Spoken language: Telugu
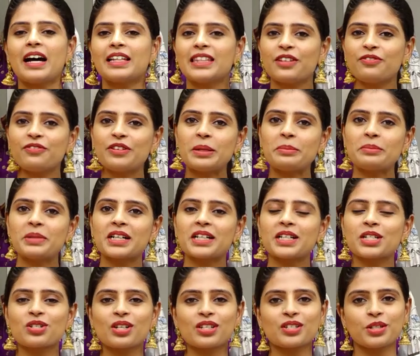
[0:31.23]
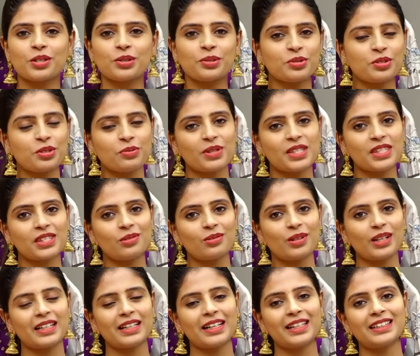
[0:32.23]
అదే ఫిలిం నగర్ జంక్షన్ నుంచి
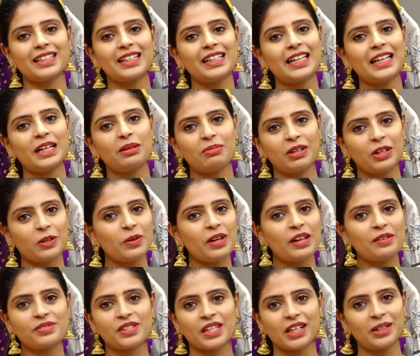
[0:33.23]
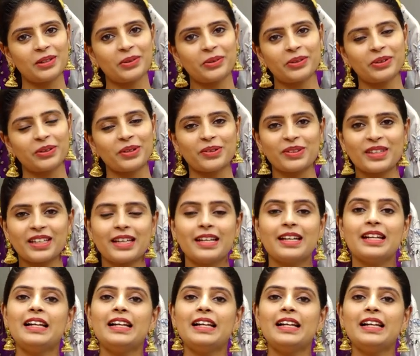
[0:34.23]
వస్తున్నట్లయితే లేన్ మీకు లెఫ్ట్ సైడ్లో ఉంటుంది